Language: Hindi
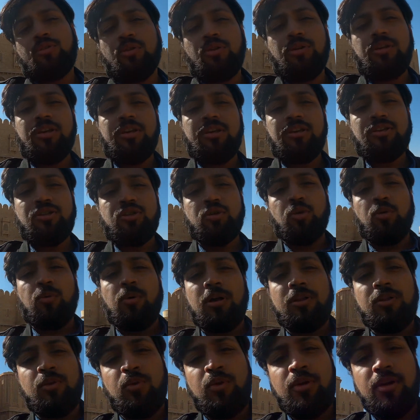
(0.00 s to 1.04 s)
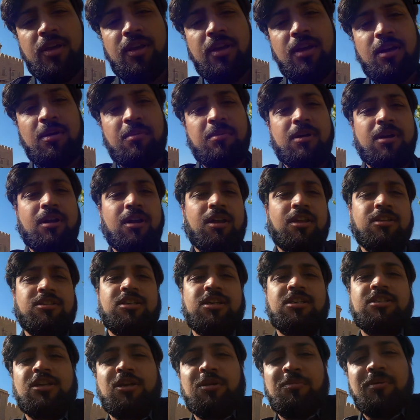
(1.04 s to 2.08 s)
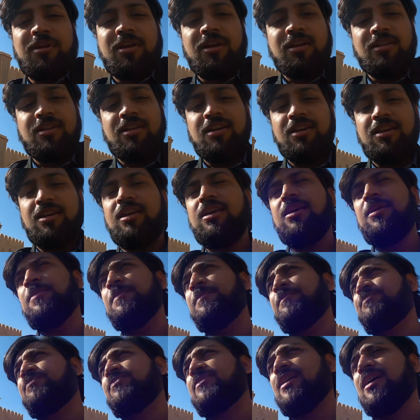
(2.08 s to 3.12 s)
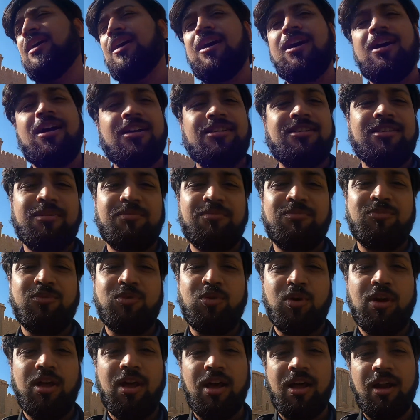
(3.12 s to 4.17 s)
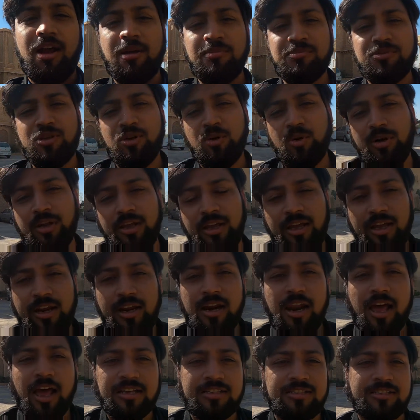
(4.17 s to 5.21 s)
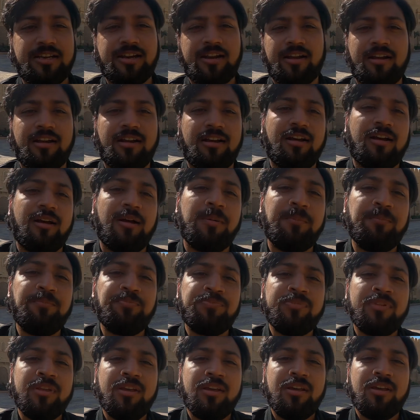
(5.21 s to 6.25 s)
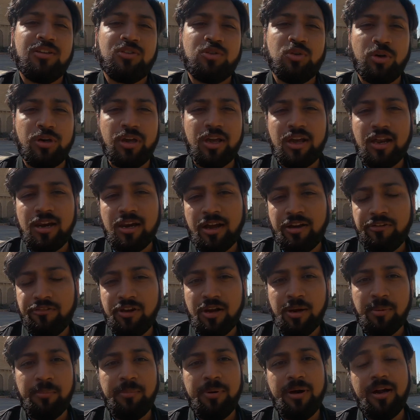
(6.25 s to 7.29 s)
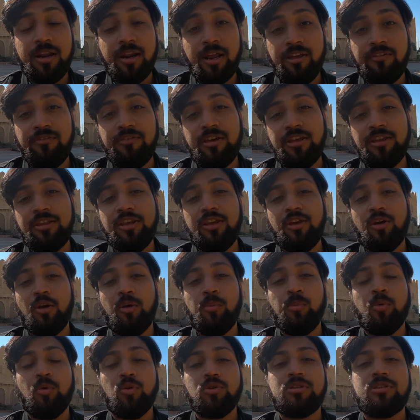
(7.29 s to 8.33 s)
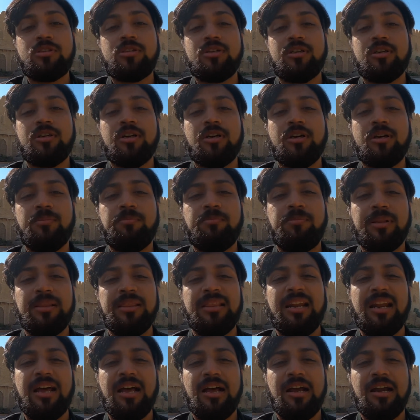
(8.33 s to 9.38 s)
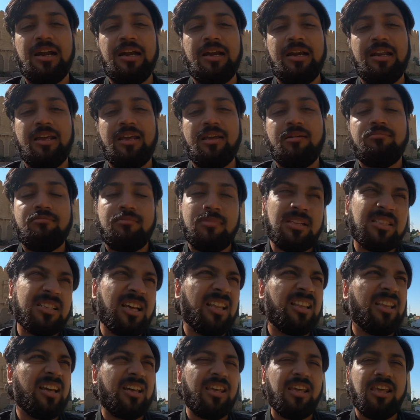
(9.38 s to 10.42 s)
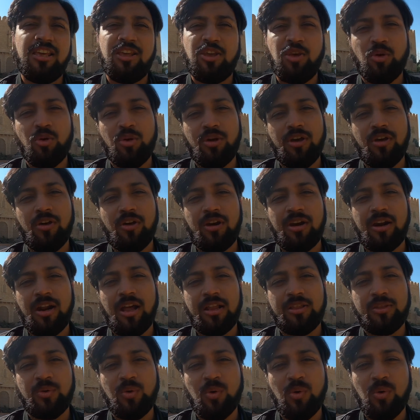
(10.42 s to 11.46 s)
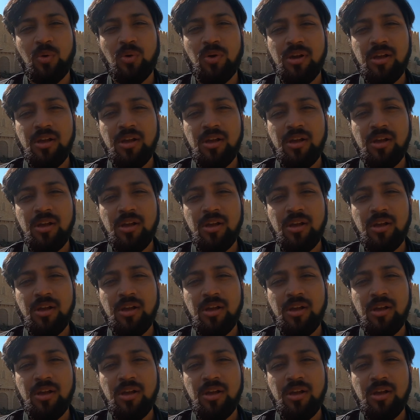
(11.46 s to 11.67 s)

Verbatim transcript: जी शुरुआत हो गई है हमारे जैसलमेर के दिन की आज हम थोड़ा आराम से उठे रिलैक्स्ड रखा क्योंकि कल काफ़ी लंबी ड्राइव की थी ऑलमोस्ट पंद्रह घंटे ज़्यादा की की होगी और रात को